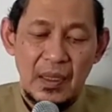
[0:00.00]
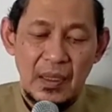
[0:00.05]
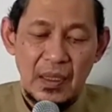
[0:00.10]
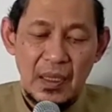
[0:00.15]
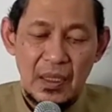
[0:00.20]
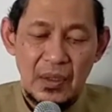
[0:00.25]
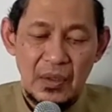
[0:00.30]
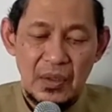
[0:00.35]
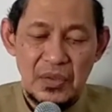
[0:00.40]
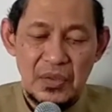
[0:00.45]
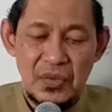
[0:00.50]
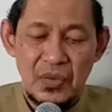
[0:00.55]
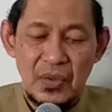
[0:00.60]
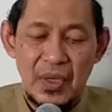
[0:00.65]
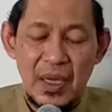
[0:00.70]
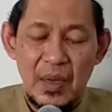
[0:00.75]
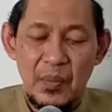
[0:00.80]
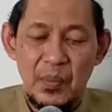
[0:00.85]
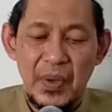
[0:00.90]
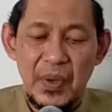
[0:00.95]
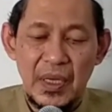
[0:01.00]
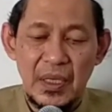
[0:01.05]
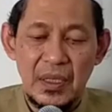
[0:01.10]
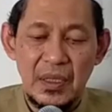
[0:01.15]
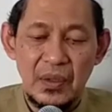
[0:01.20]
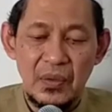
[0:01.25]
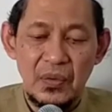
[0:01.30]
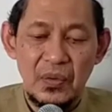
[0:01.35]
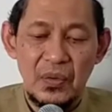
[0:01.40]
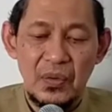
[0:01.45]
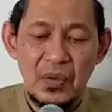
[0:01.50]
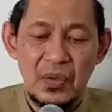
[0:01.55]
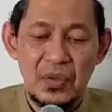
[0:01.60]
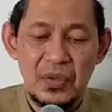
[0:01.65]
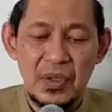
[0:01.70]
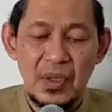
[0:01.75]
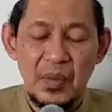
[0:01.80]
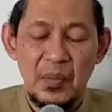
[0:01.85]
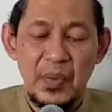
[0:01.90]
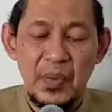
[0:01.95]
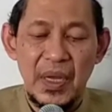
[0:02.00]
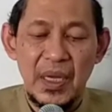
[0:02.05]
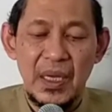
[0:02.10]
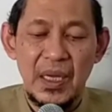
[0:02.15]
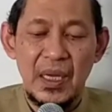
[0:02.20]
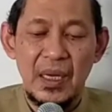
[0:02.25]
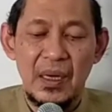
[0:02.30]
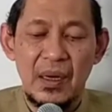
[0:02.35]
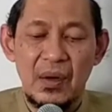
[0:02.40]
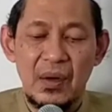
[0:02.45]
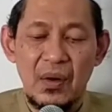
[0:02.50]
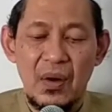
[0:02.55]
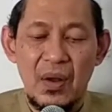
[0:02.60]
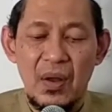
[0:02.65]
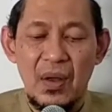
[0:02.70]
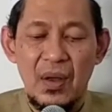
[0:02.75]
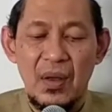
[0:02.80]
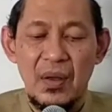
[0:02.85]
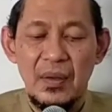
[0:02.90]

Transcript: ngantos sahabat niku terus kepengen roh